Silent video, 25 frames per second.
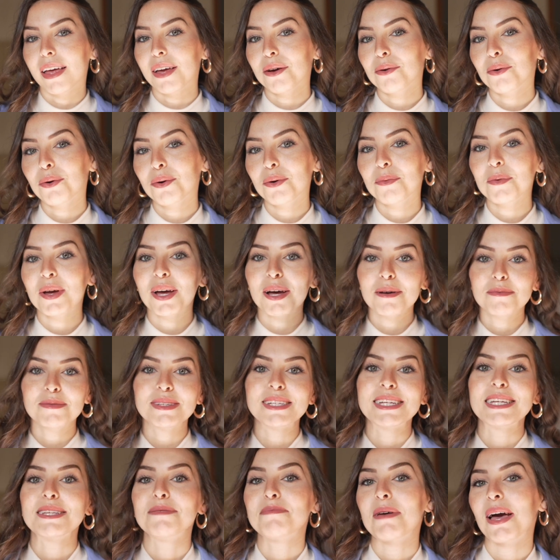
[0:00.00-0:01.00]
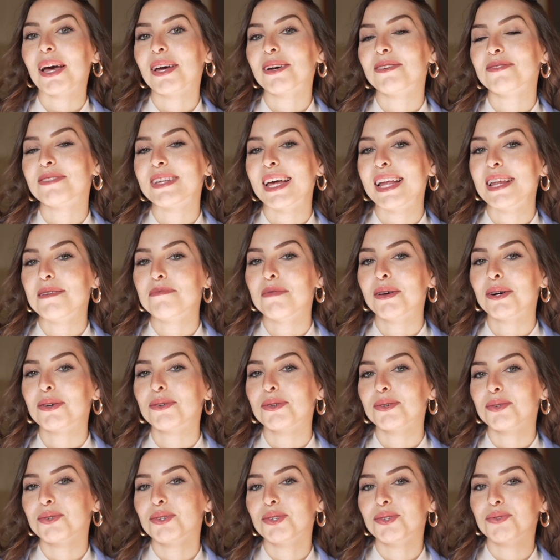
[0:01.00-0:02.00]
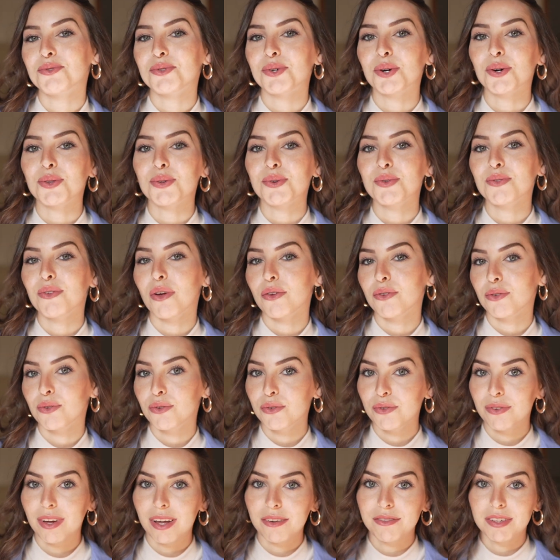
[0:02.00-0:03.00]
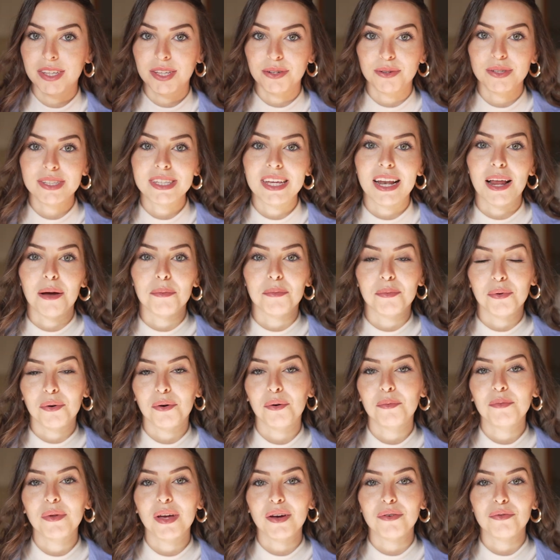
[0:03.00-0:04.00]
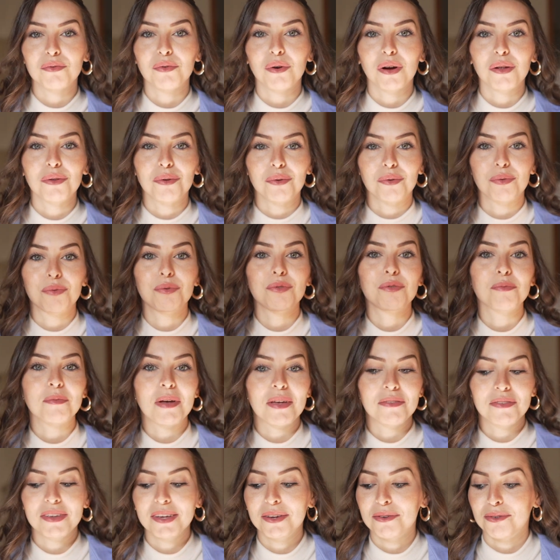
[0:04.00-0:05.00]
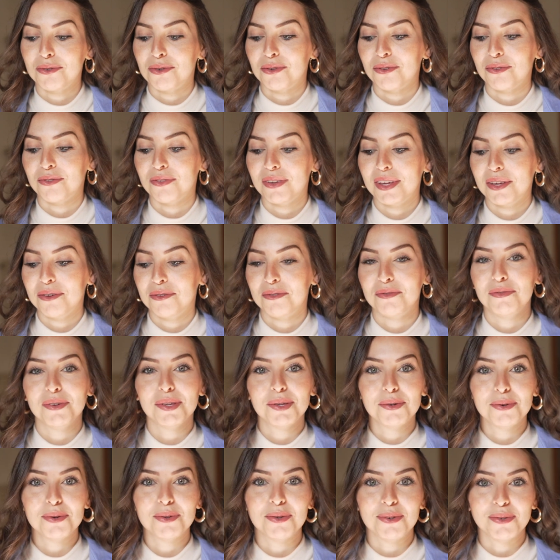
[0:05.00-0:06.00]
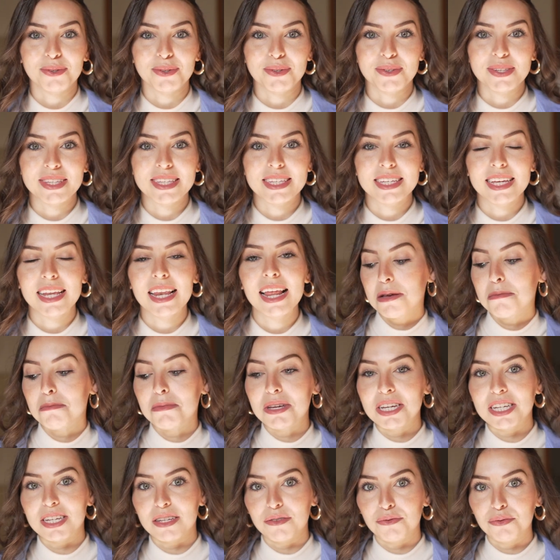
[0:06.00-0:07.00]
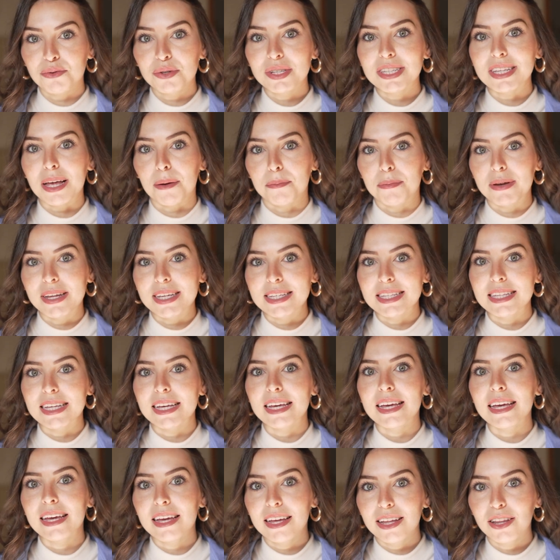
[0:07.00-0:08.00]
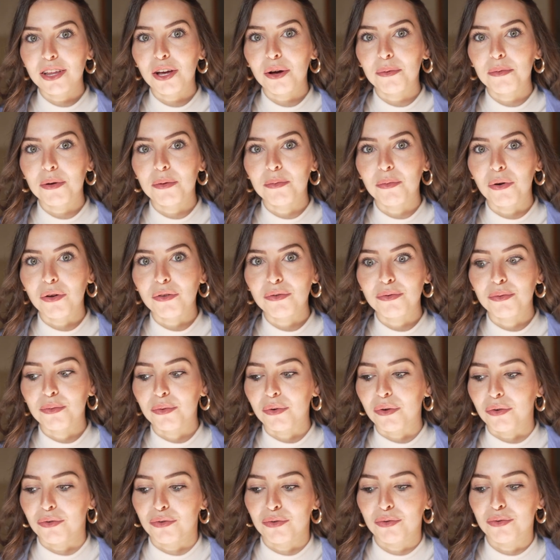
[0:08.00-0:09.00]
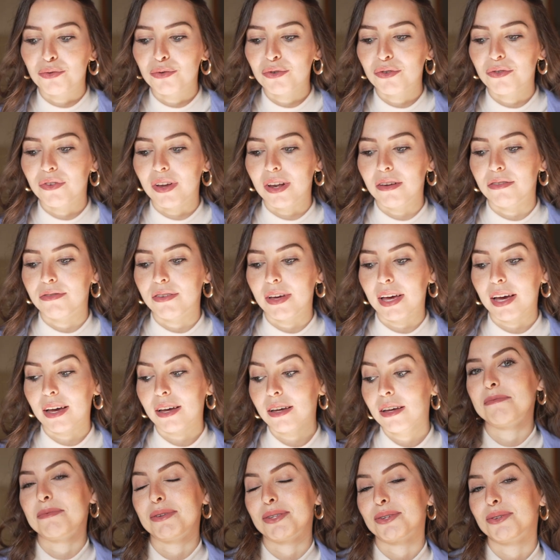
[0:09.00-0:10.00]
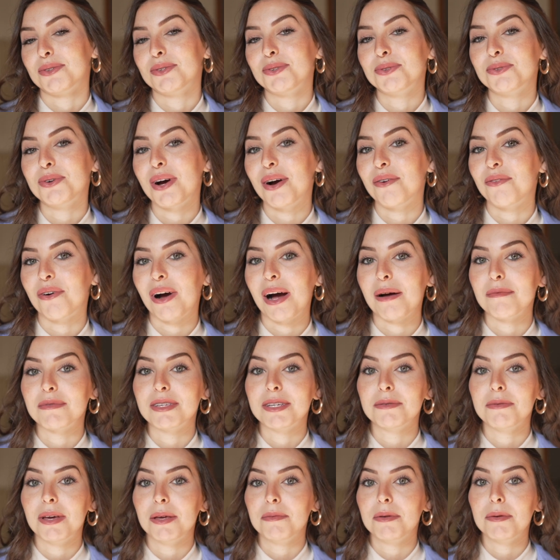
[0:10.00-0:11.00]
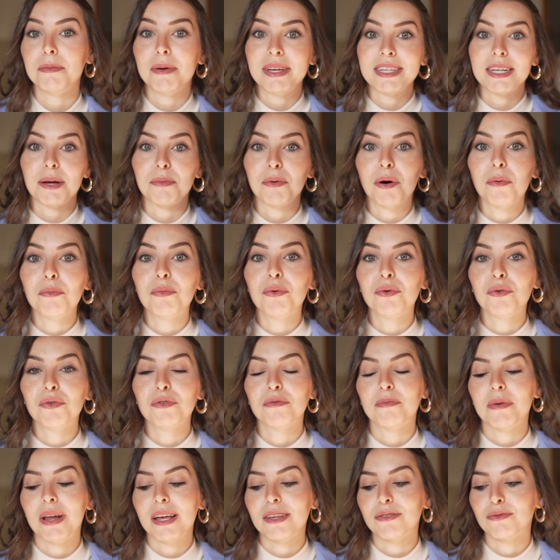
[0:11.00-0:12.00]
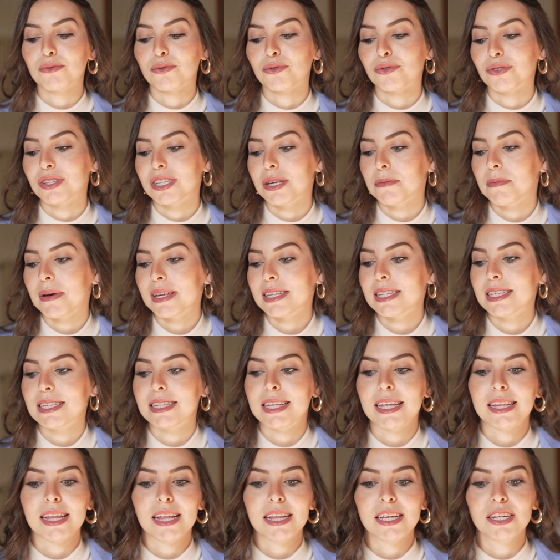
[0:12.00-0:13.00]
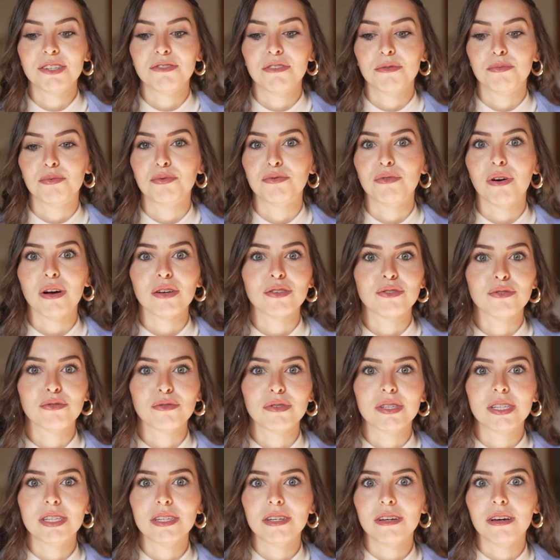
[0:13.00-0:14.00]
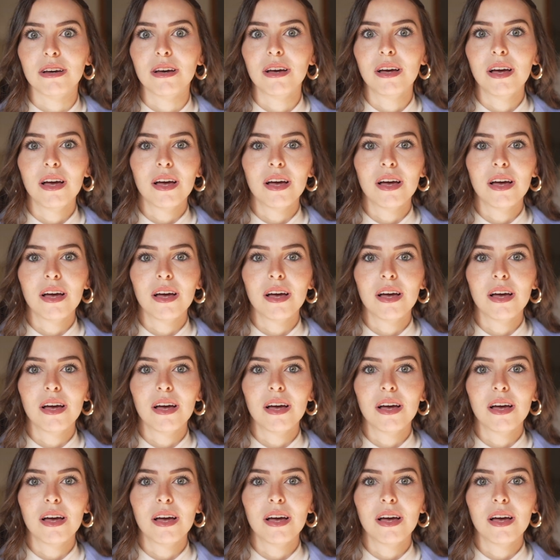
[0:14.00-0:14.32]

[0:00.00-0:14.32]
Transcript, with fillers: coucou mes cops, j'espère que vous allez bien aujourd'hui. Je vous retrouve dans une nouvelle vidéo. C'est la première fois de toute ma vie que je fais une vidéo de ce style. Mais j'ai vu que ça plaisait énormément donc du coup je vais le faire. Parce que du coup avoir un petit baby bah, ça prend beaucoup de place donc je sais pas si cette année je vais pouvoir stocker euh,